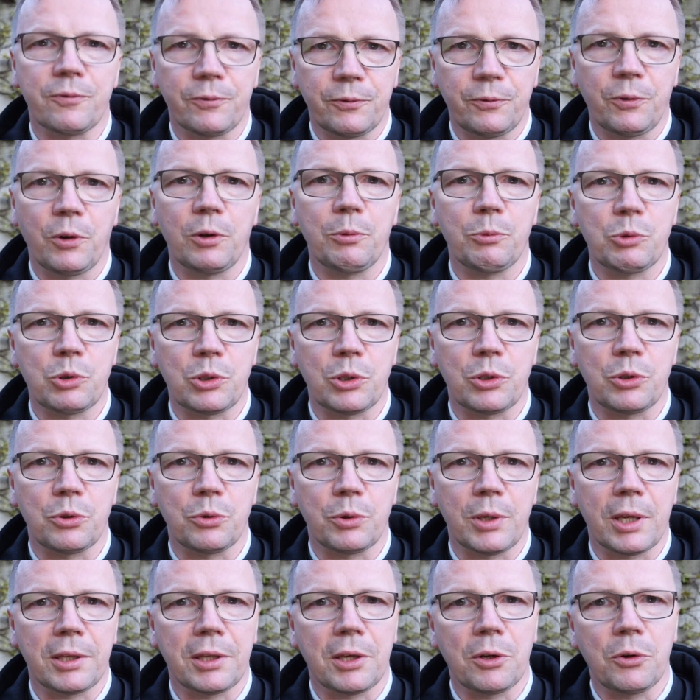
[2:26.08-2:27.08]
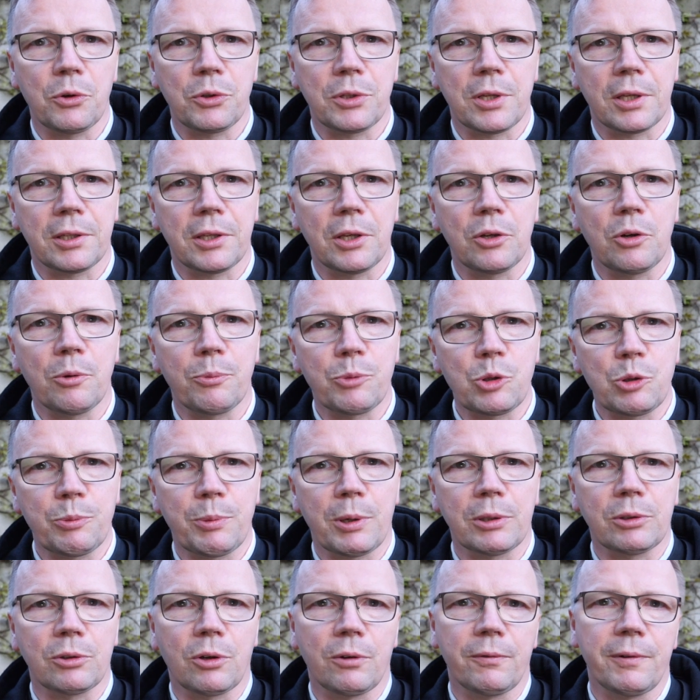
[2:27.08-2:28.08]
w Twoim życiu jakiegoś takiego
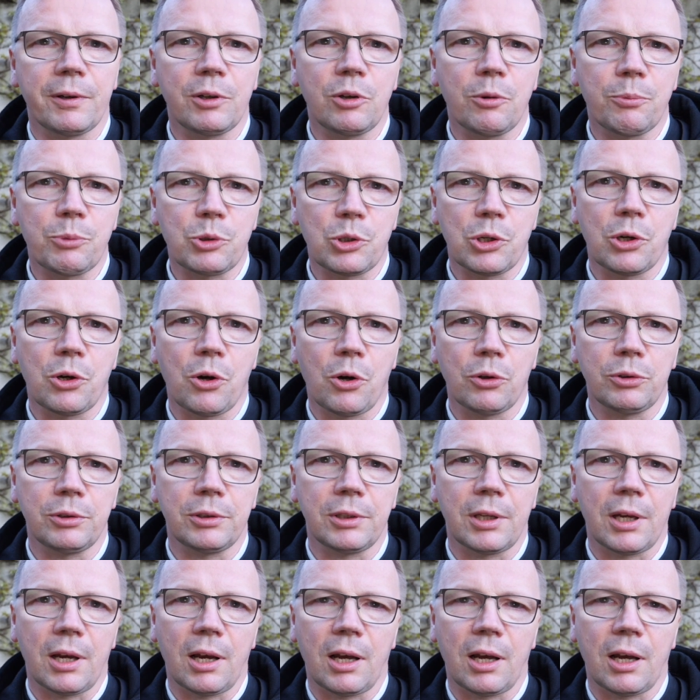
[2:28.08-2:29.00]
przypadkowego przechodnia,